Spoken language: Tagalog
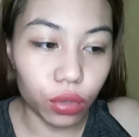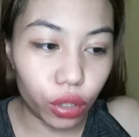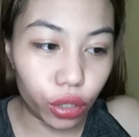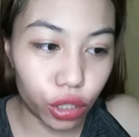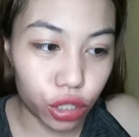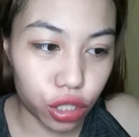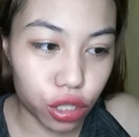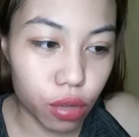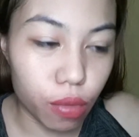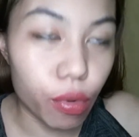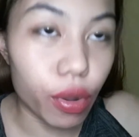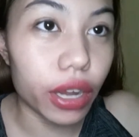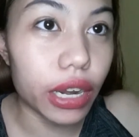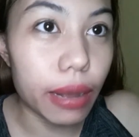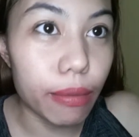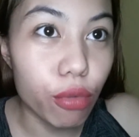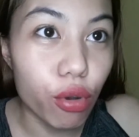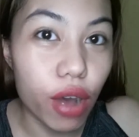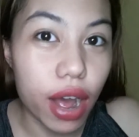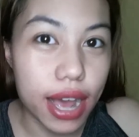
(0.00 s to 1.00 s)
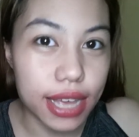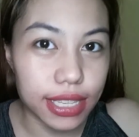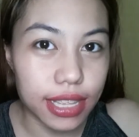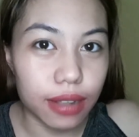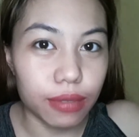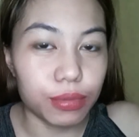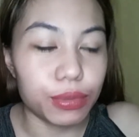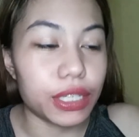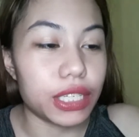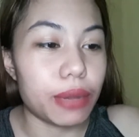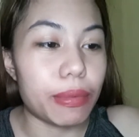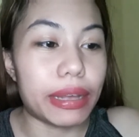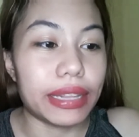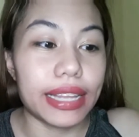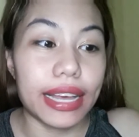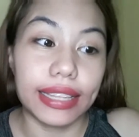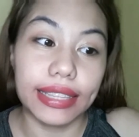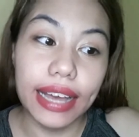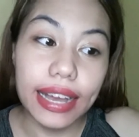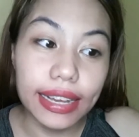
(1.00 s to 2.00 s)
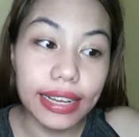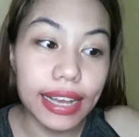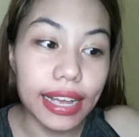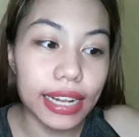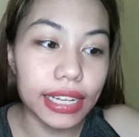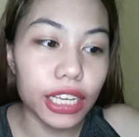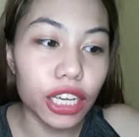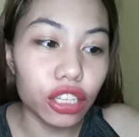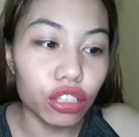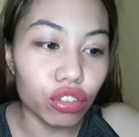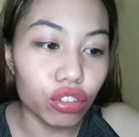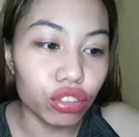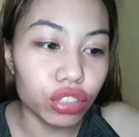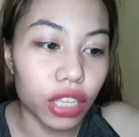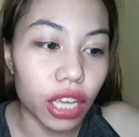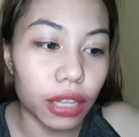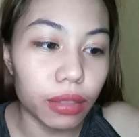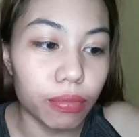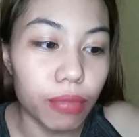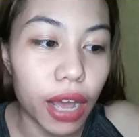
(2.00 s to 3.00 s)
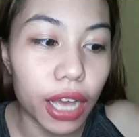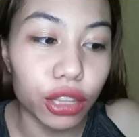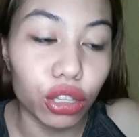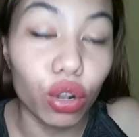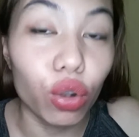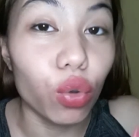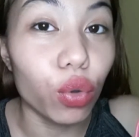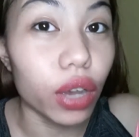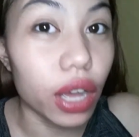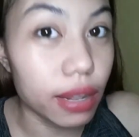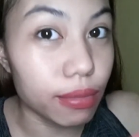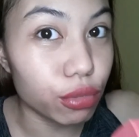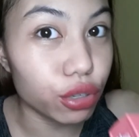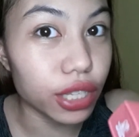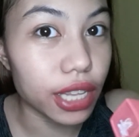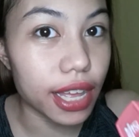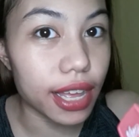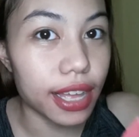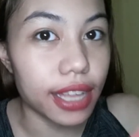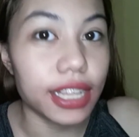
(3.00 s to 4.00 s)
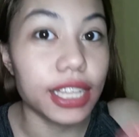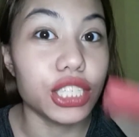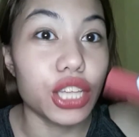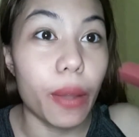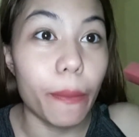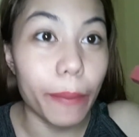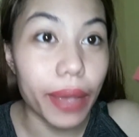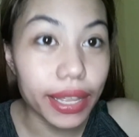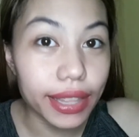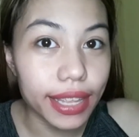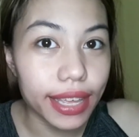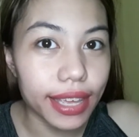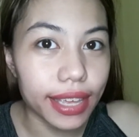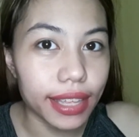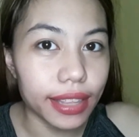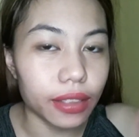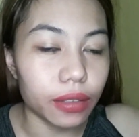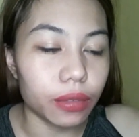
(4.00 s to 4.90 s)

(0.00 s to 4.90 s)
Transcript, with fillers: Gusto mo kinabukasan pa siya matatanggal, ganun. Kahit makatulugan mo na, nandyan pa din.